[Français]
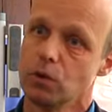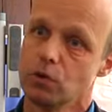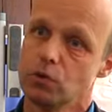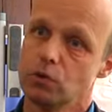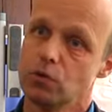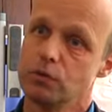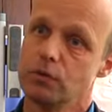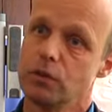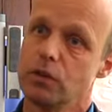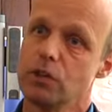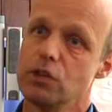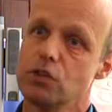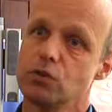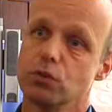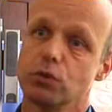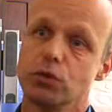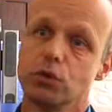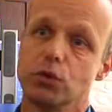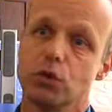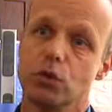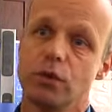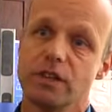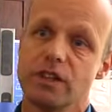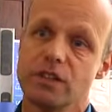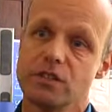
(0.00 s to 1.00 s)
souvent ils ont
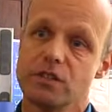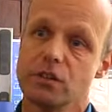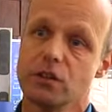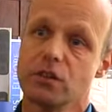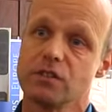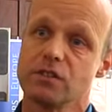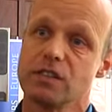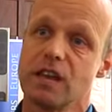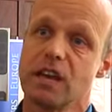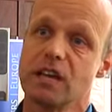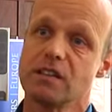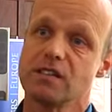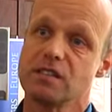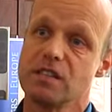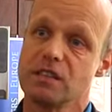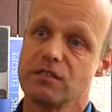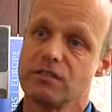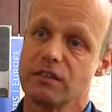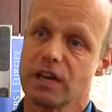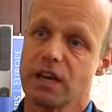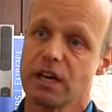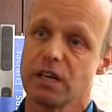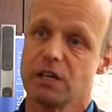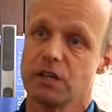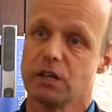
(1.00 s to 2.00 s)
une connaissance assez
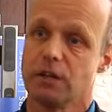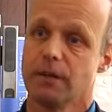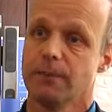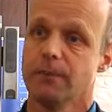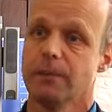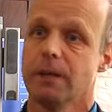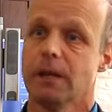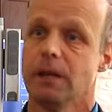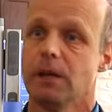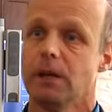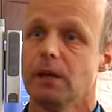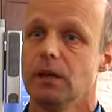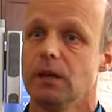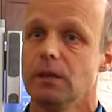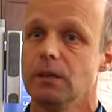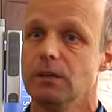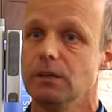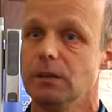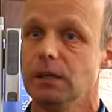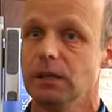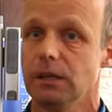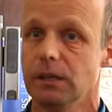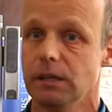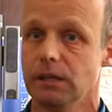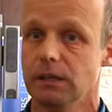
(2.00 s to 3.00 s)
vague
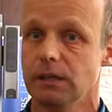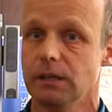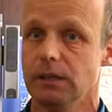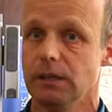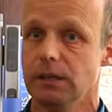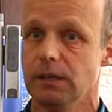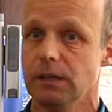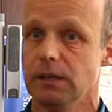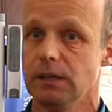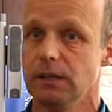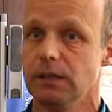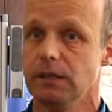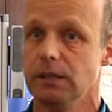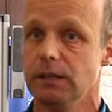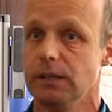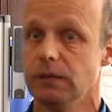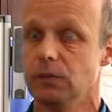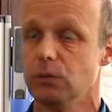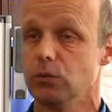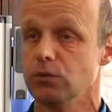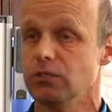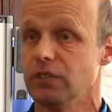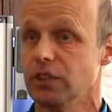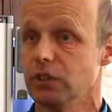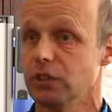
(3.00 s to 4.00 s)
des,
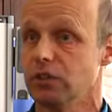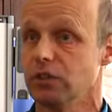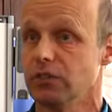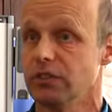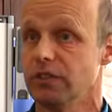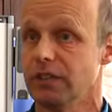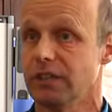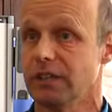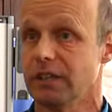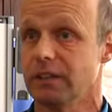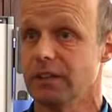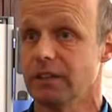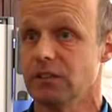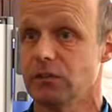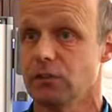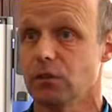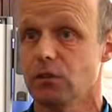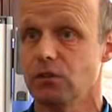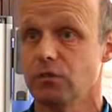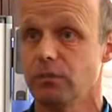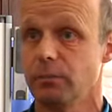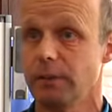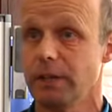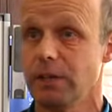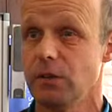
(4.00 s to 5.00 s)
conséquences des
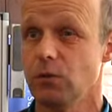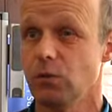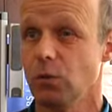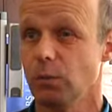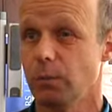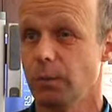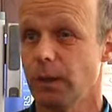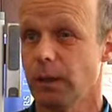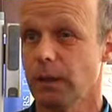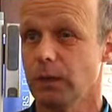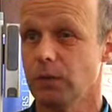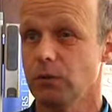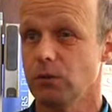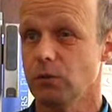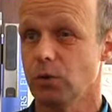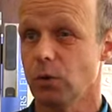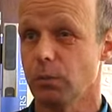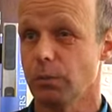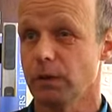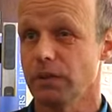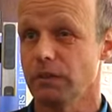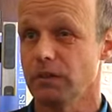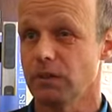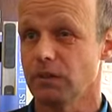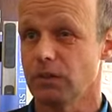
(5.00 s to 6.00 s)
catastrophes, mais ils n'ont pas une
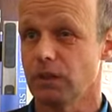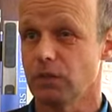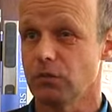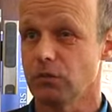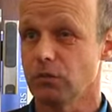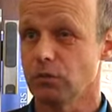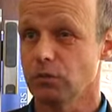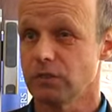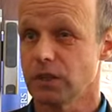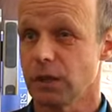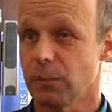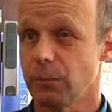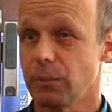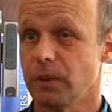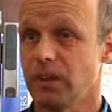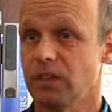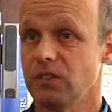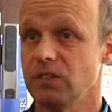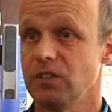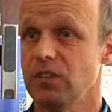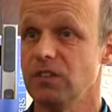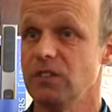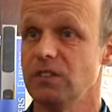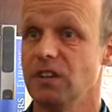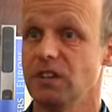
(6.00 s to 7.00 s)
représentation très
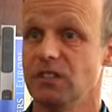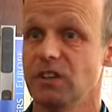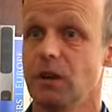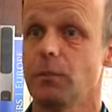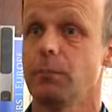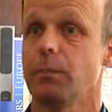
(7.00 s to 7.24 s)
précise des